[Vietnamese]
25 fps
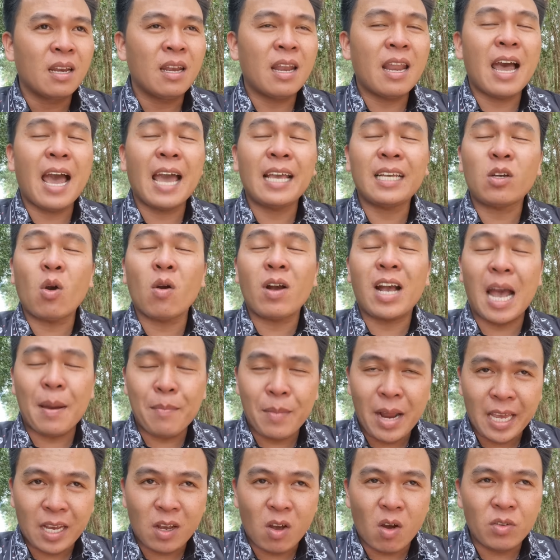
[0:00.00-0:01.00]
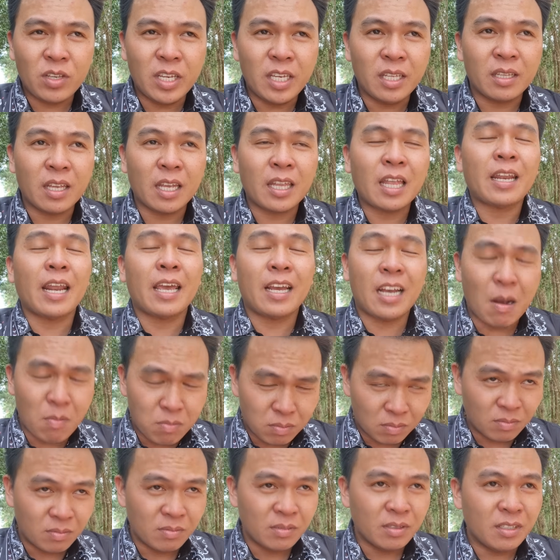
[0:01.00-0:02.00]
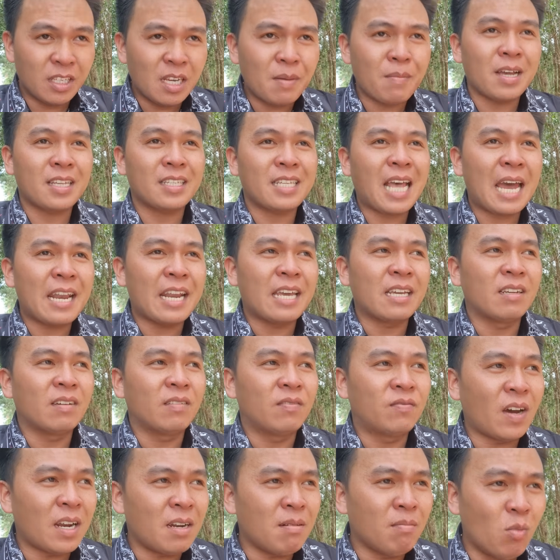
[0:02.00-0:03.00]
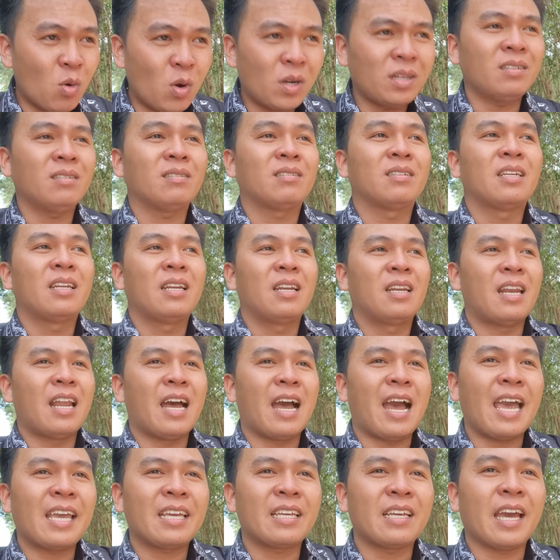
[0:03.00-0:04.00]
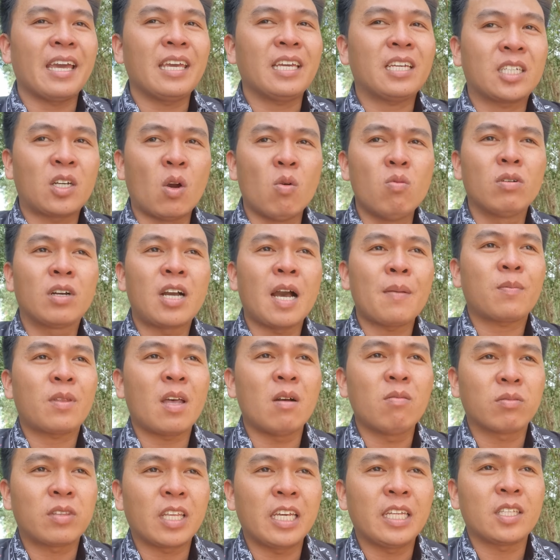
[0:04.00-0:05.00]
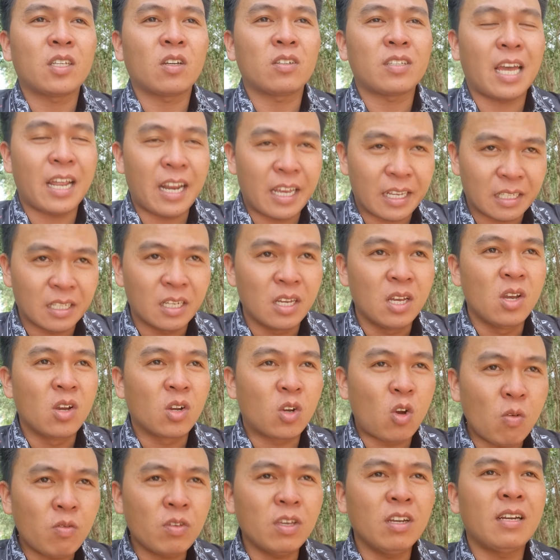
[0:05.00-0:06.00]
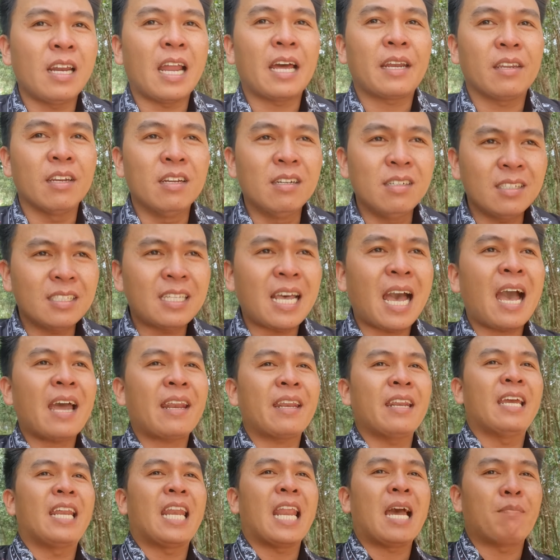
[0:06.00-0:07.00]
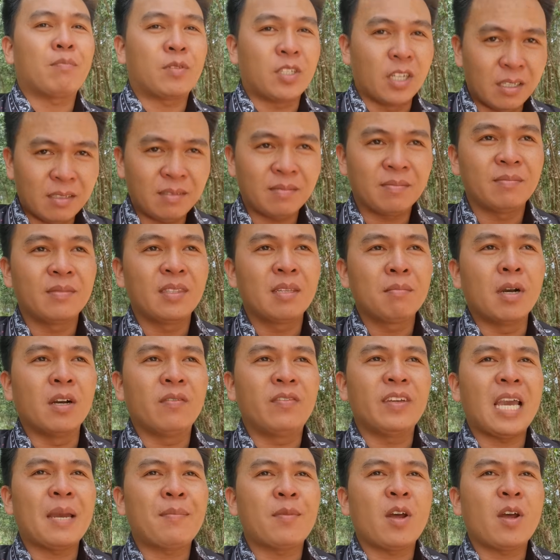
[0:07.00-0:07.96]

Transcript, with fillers: là anh Khò Cám này có nhìn thấy thật hay không, nhưng mà gia đình vẫn muốn là anh hãy cung cấp thông tin cho gia đình, cũng như là đứng ra để làm chứng. Bởi vì